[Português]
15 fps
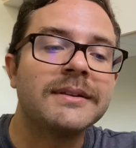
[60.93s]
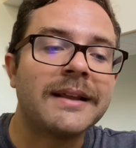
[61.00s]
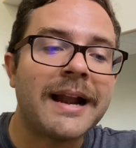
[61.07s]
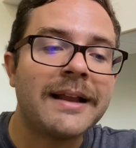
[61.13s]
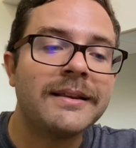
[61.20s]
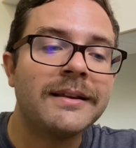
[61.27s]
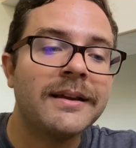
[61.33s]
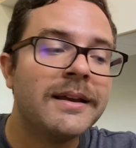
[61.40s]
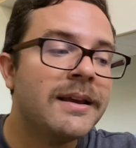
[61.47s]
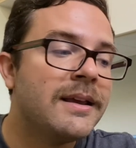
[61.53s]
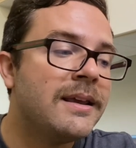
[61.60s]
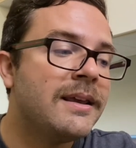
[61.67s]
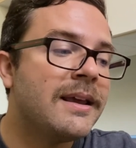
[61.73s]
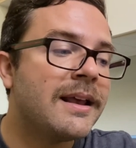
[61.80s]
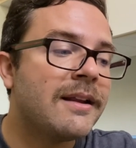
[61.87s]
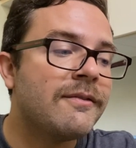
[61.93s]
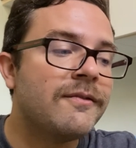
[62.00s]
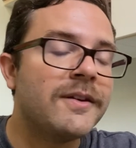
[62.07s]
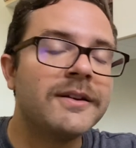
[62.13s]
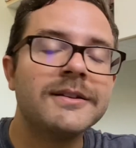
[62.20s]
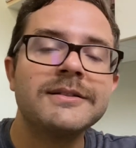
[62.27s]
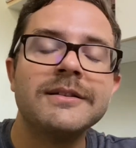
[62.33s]
trata, e ela
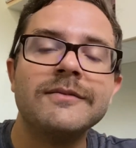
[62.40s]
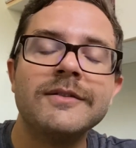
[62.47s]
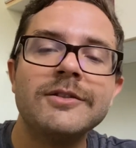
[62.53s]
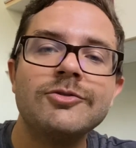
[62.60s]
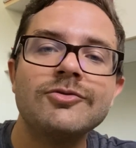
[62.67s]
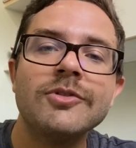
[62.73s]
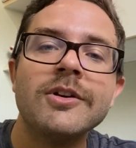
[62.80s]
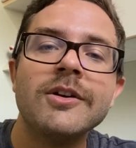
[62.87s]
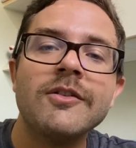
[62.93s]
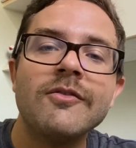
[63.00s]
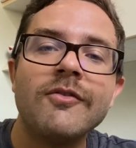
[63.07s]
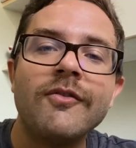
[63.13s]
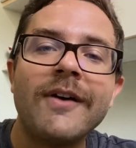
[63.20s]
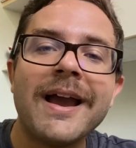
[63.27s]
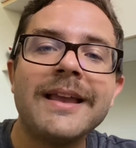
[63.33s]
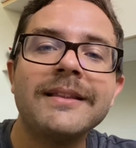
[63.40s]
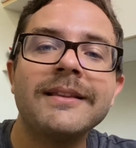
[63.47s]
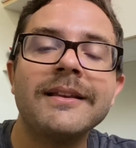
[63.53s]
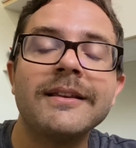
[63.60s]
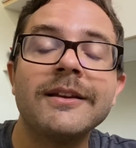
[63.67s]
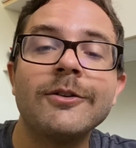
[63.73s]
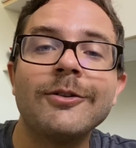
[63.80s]
vendo esse vídeo vai
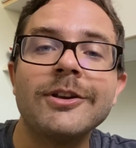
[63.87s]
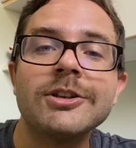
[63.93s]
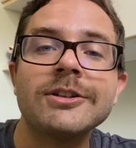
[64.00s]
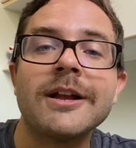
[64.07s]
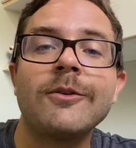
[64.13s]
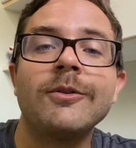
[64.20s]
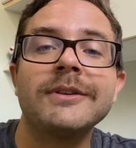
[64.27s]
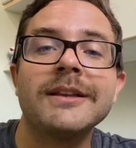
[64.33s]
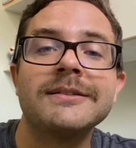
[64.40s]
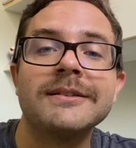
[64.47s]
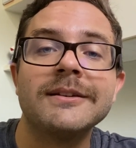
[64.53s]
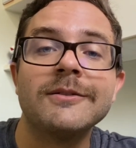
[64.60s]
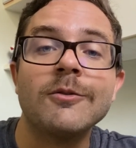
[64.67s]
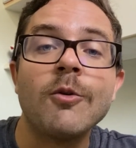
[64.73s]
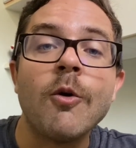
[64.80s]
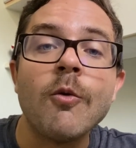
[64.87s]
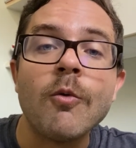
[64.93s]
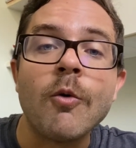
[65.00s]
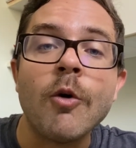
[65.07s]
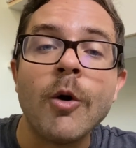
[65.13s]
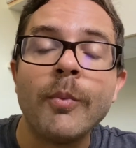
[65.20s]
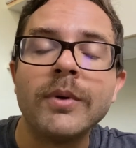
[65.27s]
entender o que está acontecendo com o
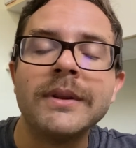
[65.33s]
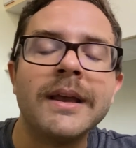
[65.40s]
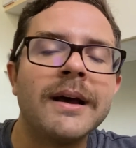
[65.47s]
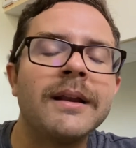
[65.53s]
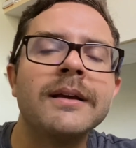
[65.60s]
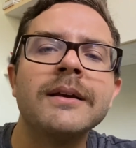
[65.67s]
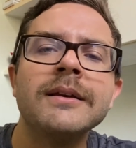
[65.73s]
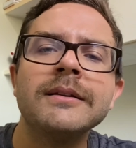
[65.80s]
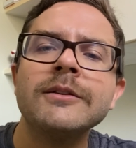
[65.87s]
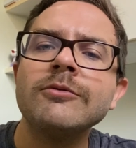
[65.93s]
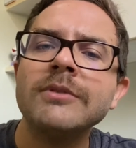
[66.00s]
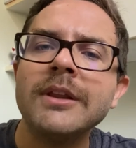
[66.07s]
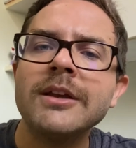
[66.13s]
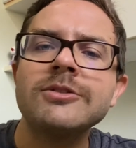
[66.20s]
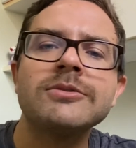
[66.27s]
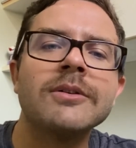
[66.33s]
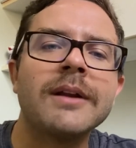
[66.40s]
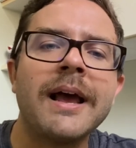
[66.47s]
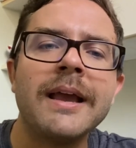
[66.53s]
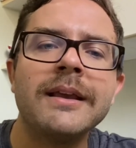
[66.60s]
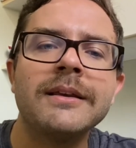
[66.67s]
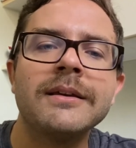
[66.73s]
corpo dela. Então deixe seu
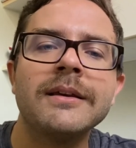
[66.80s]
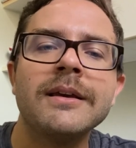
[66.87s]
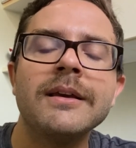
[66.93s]
like.